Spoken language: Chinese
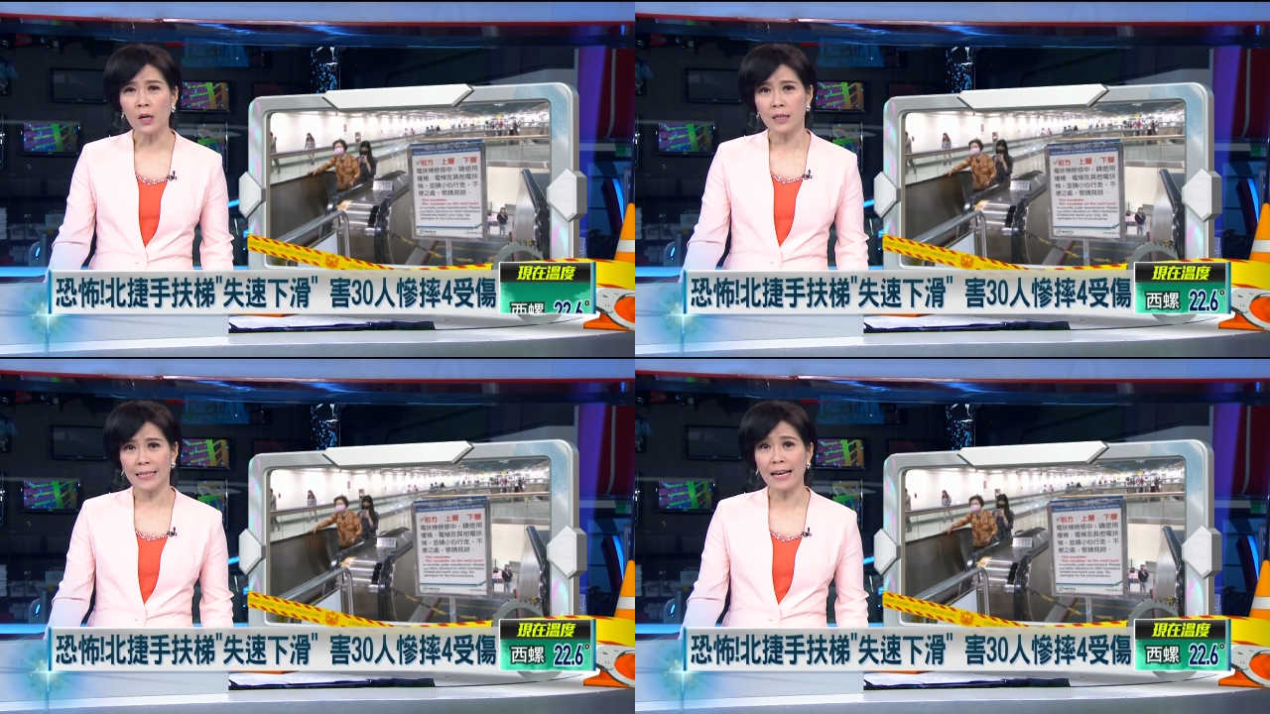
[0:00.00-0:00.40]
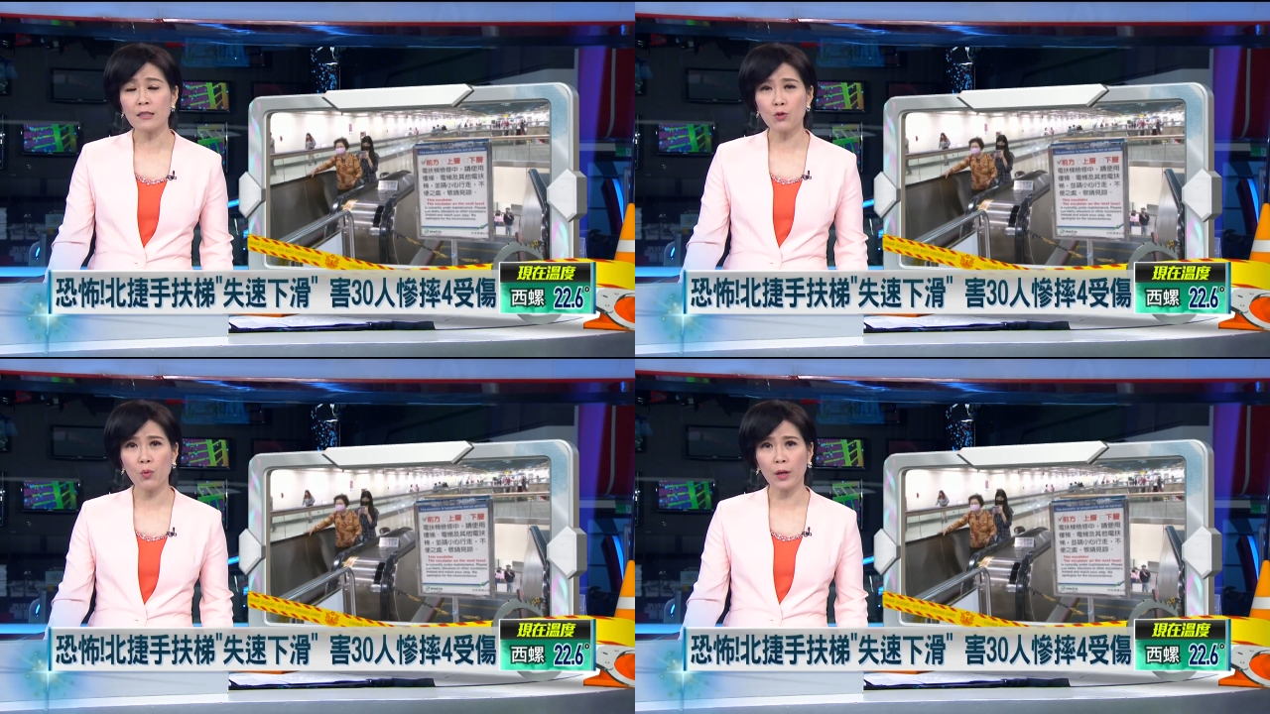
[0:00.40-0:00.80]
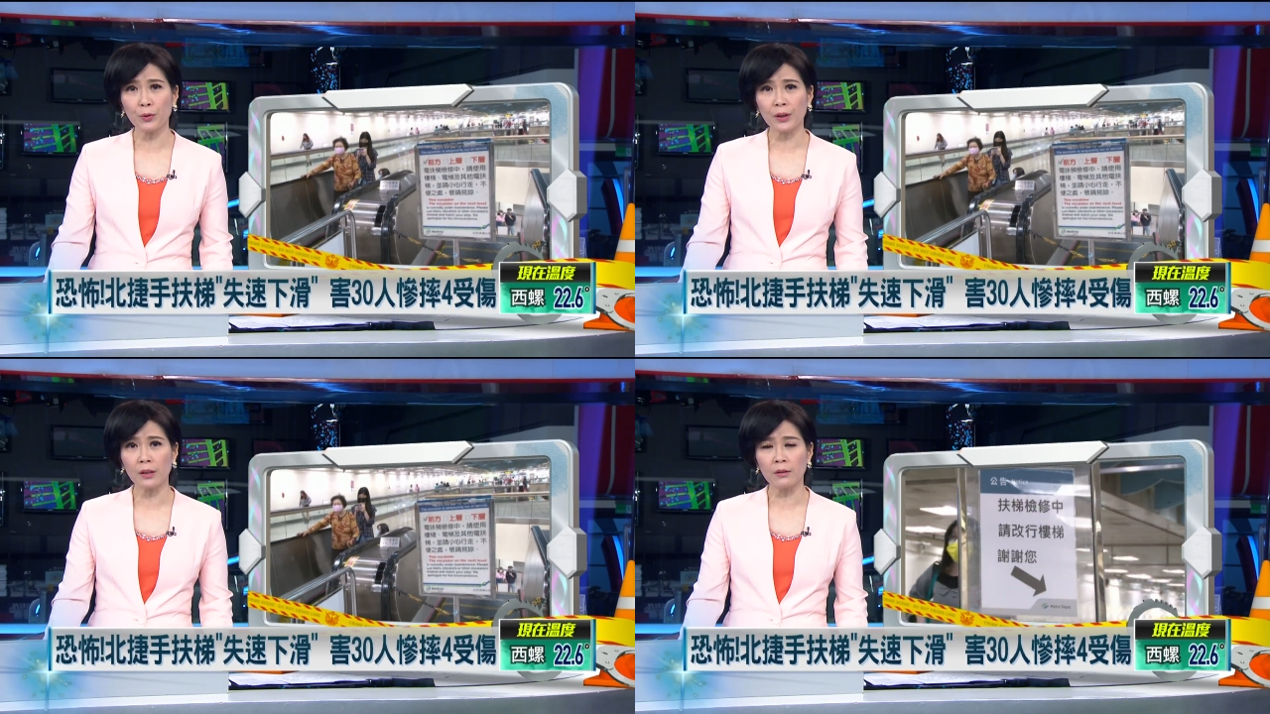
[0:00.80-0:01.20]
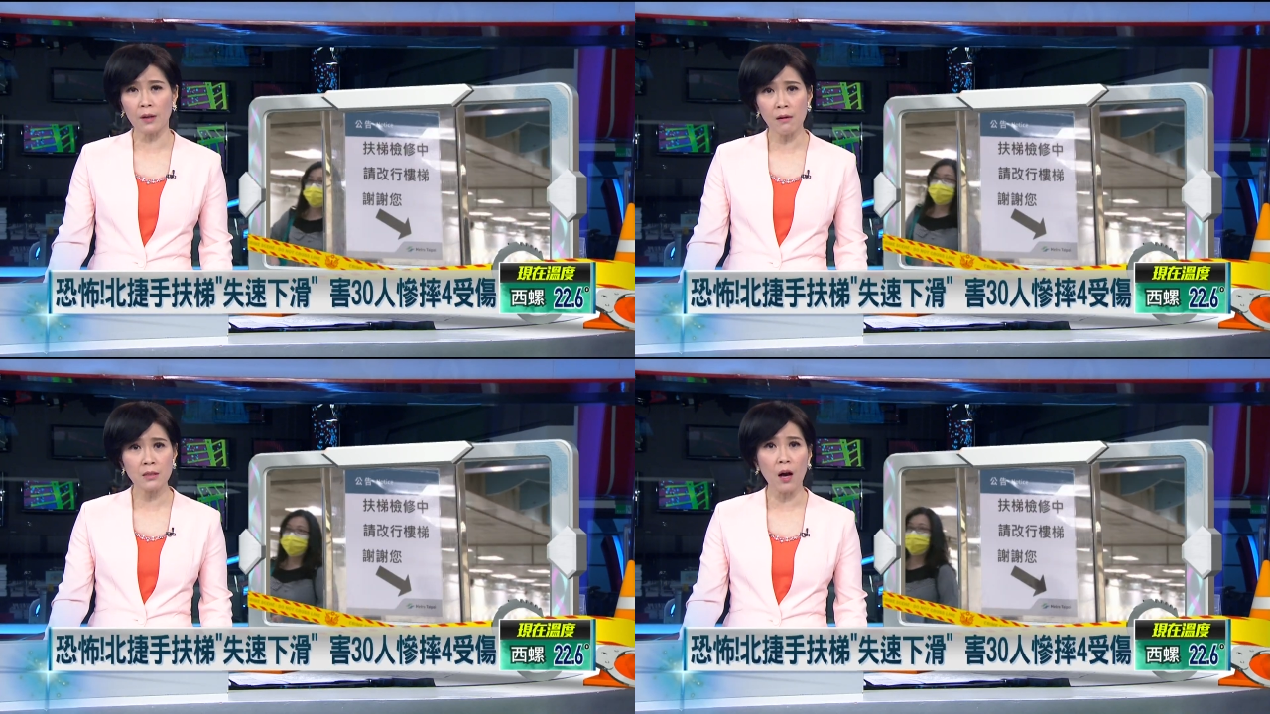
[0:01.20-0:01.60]
三十多位旅客
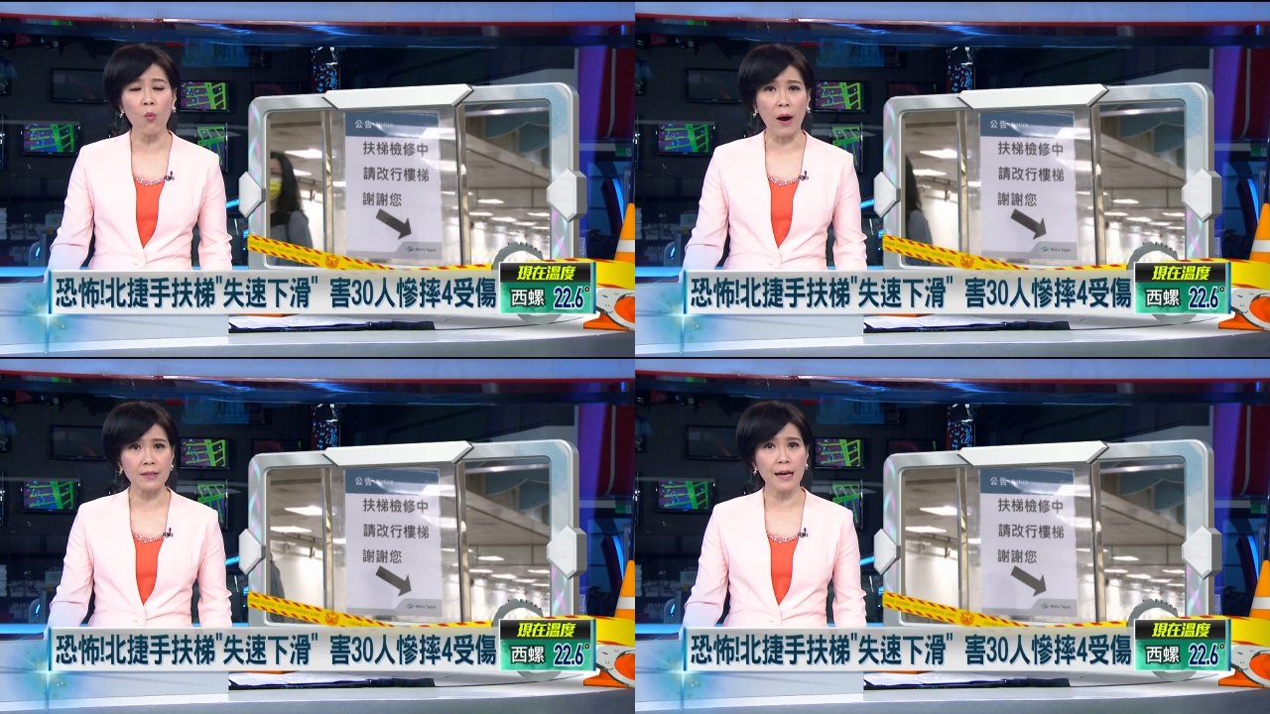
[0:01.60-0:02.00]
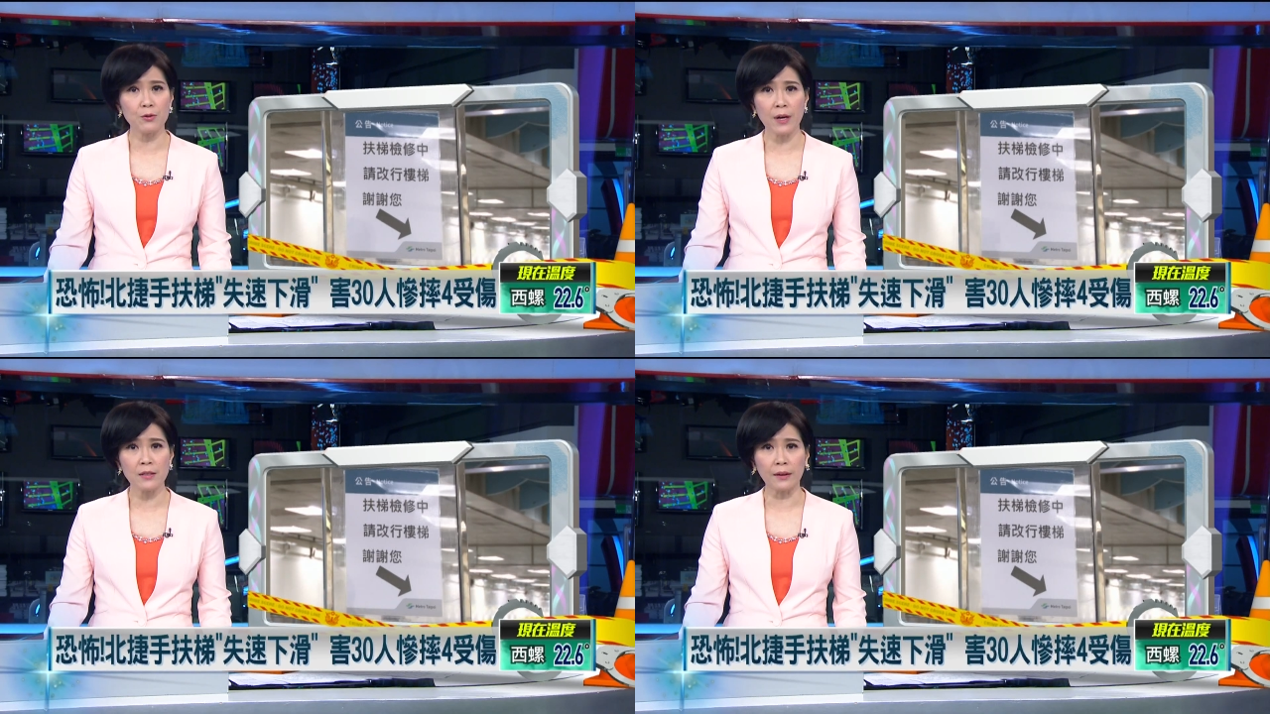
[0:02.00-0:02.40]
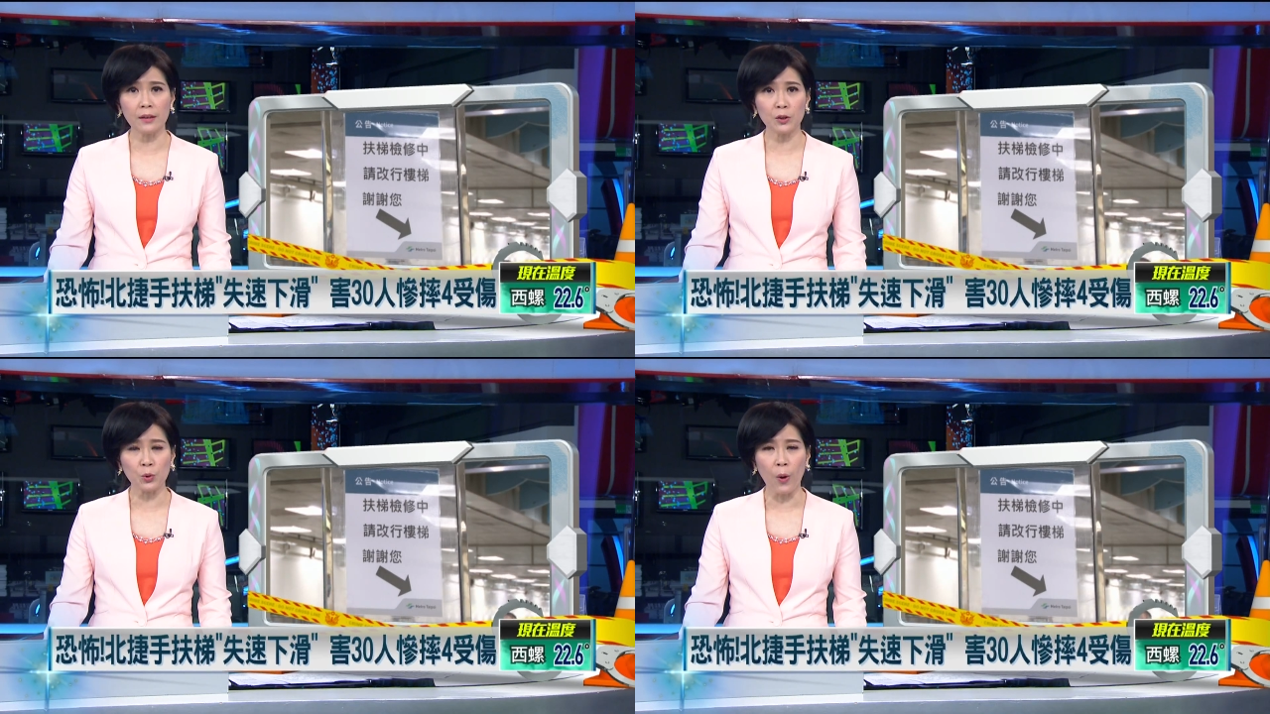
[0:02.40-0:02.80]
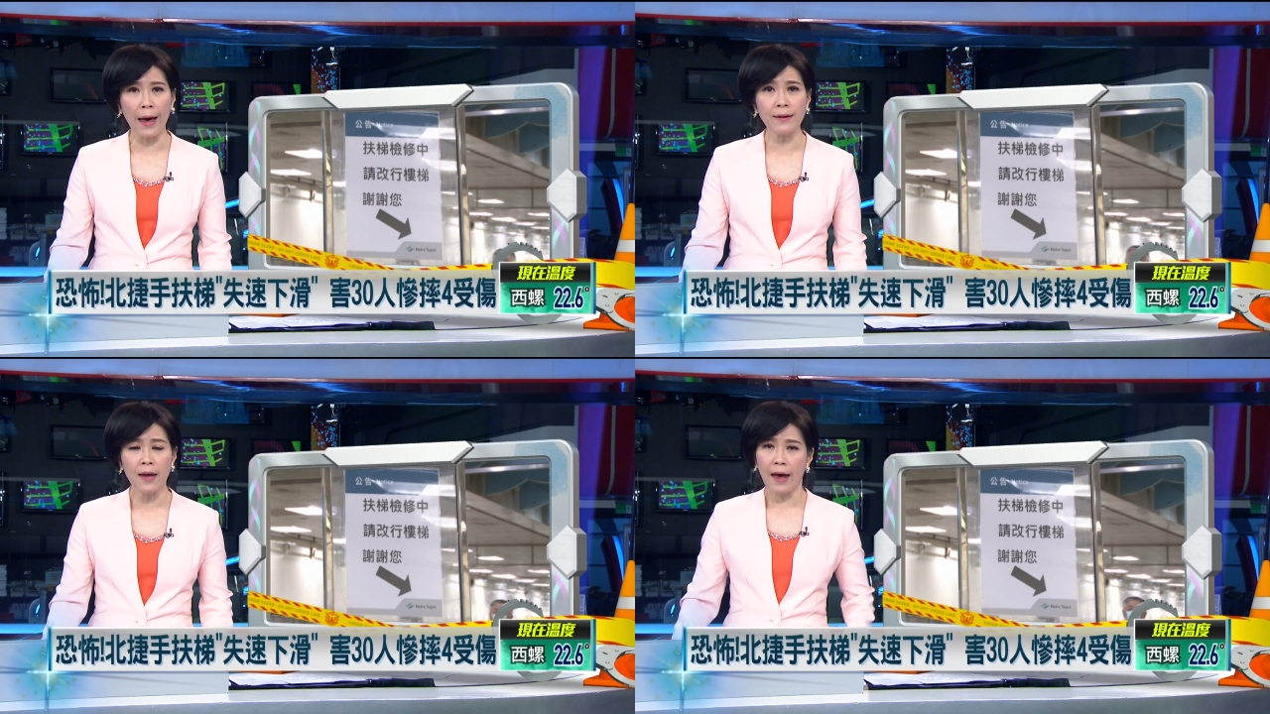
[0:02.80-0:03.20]
当场往下摔成一团，